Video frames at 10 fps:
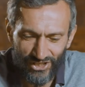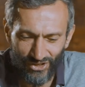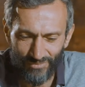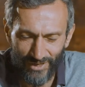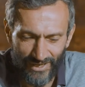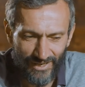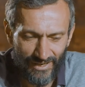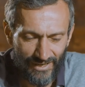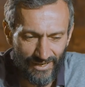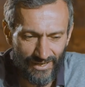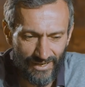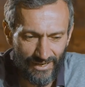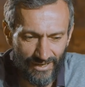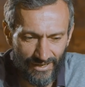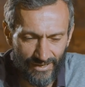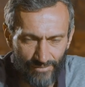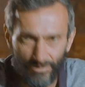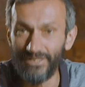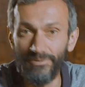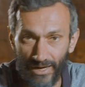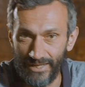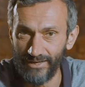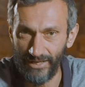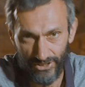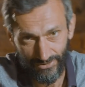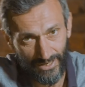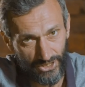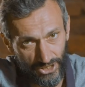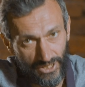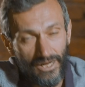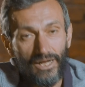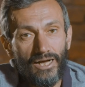чтобы э, максимальное количество карточек,